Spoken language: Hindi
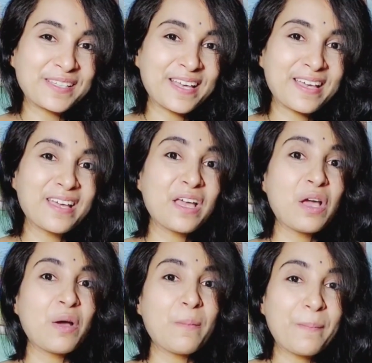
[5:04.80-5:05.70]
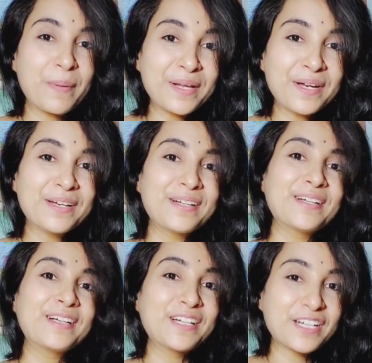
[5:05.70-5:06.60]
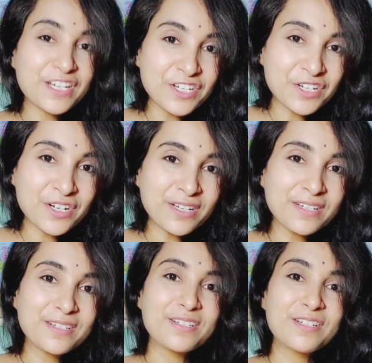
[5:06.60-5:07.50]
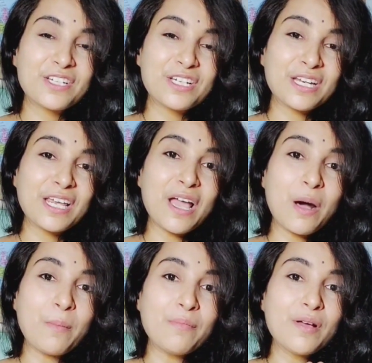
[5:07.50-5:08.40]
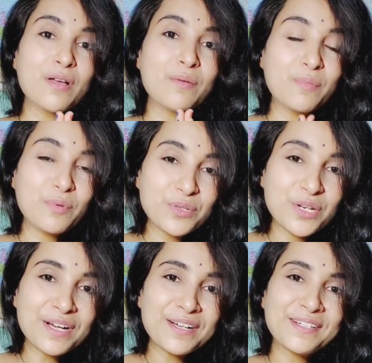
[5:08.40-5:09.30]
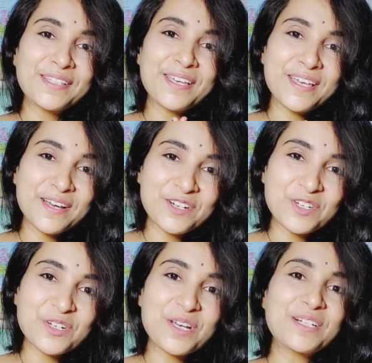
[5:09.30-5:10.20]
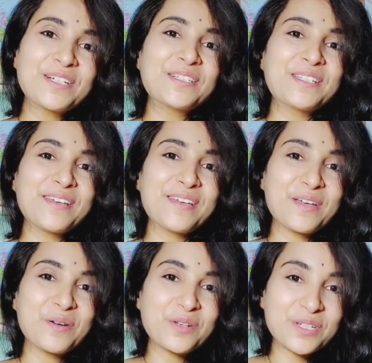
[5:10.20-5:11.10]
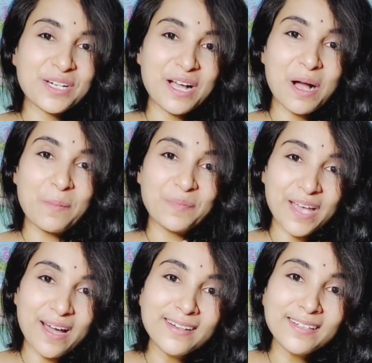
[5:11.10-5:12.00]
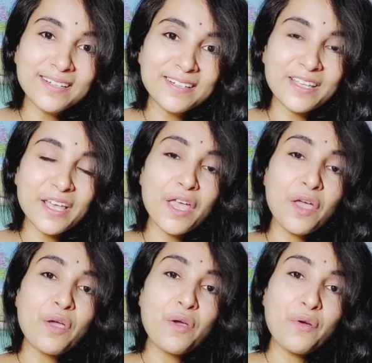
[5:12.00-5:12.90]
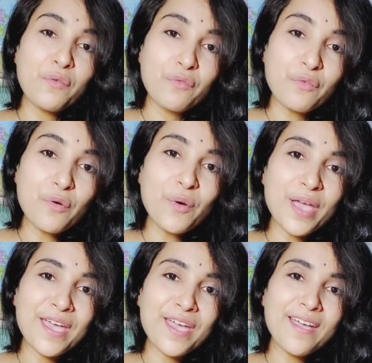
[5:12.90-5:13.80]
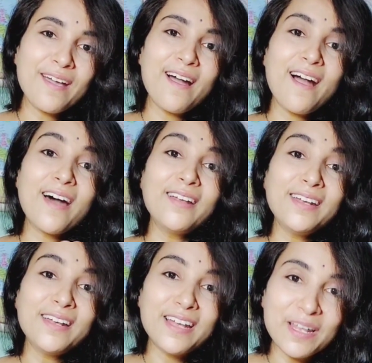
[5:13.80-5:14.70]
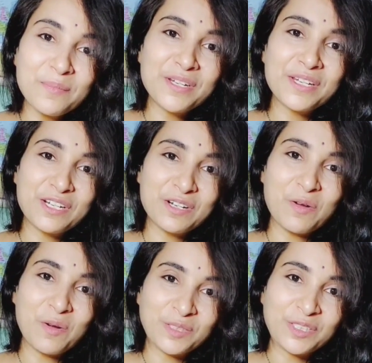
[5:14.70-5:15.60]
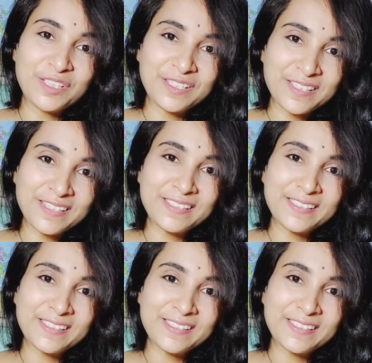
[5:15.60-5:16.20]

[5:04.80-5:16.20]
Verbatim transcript: है पर कृष्ण जिनकी हम पूजा करते हैं अर्चना करते हैं और जिनका हम ध्यान करते हैं वो है अनलिमिटेड कॉन्शियसनेस